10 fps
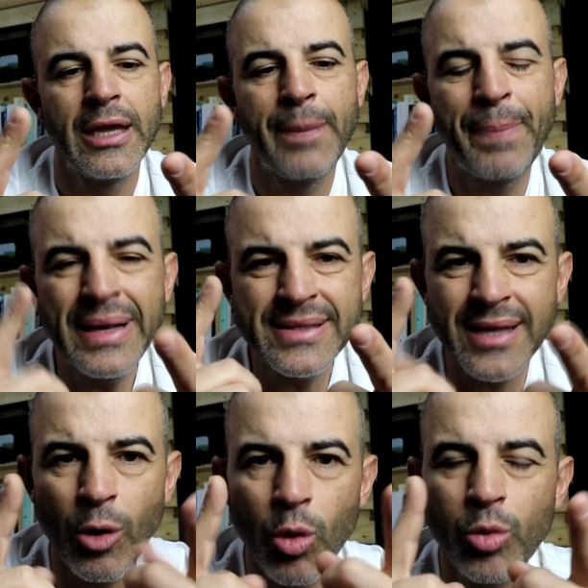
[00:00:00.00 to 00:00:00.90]
E
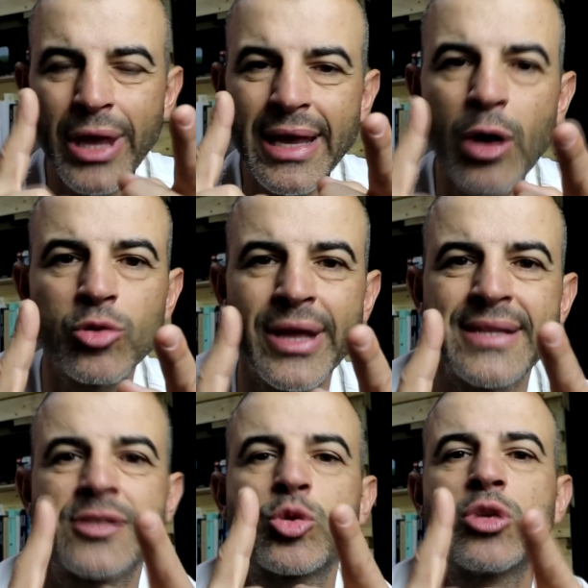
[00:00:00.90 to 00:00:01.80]
pensa o que é que
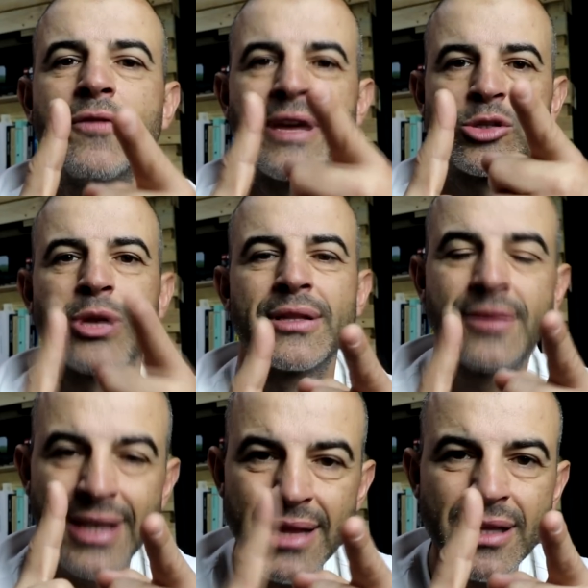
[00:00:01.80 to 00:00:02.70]
acontece se tu estiveres
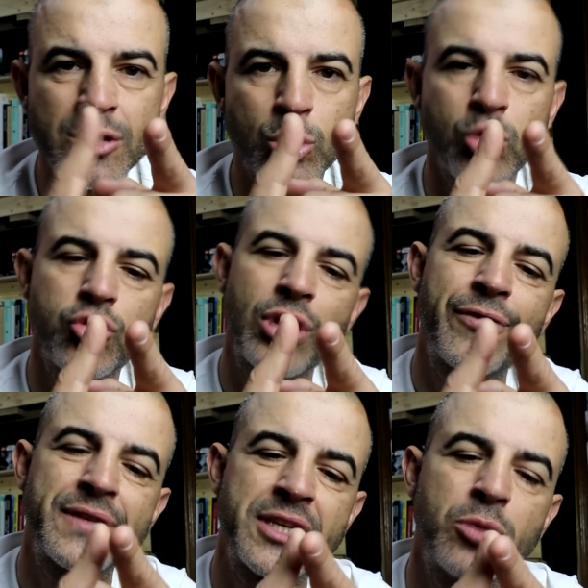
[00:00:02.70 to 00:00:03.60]
durante 30 segundos a
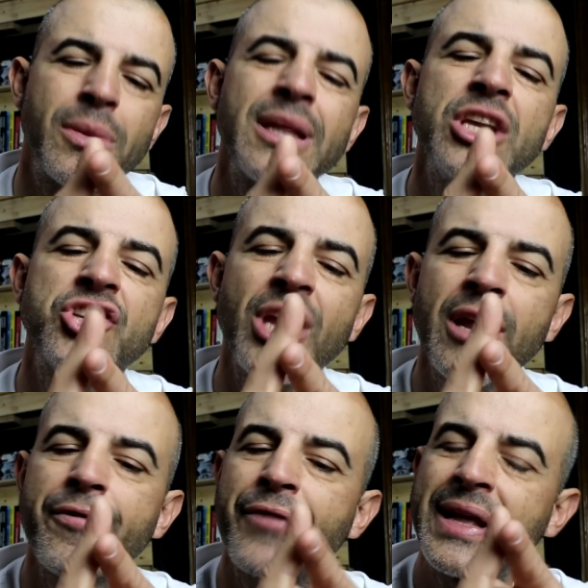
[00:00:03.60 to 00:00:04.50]
fazer uma
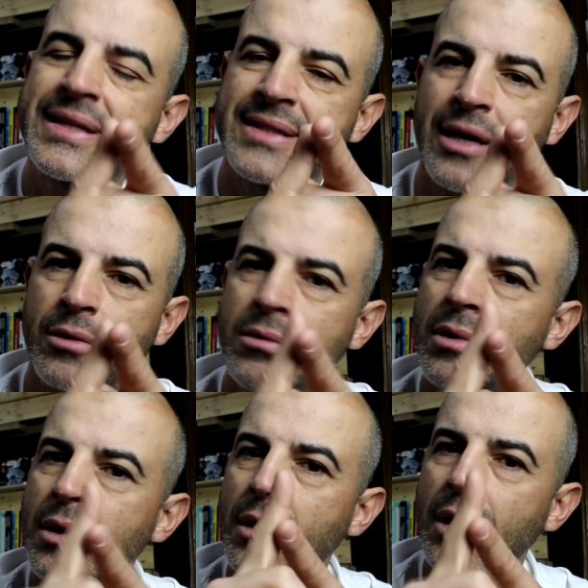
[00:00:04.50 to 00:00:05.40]
ligeira
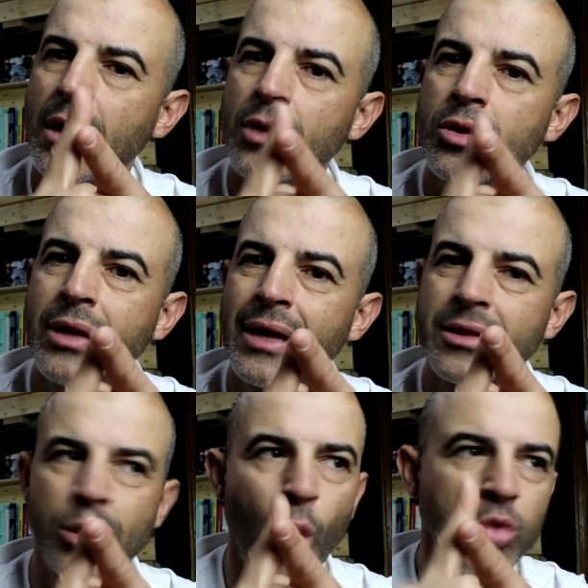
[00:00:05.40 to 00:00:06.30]
fricção
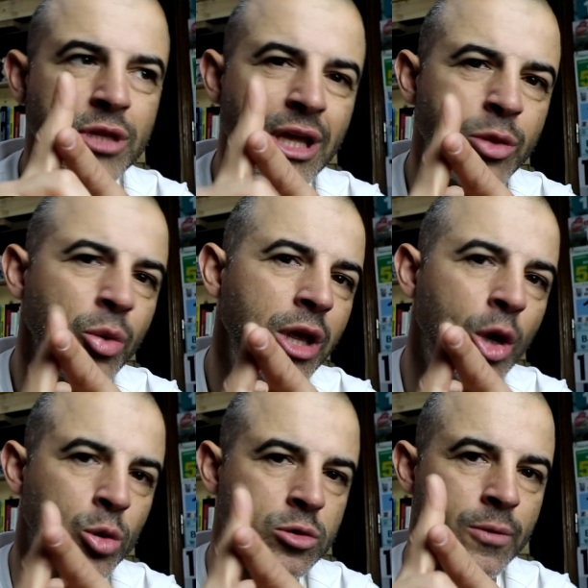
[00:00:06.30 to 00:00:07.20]
entre um dedo
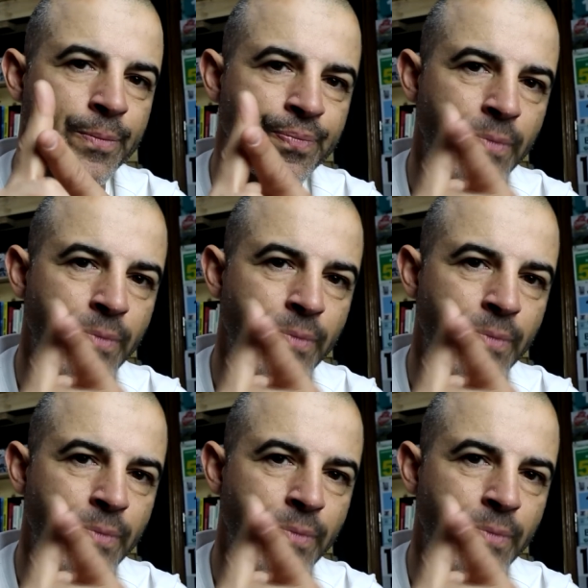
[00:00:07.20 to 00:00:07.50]
e outro.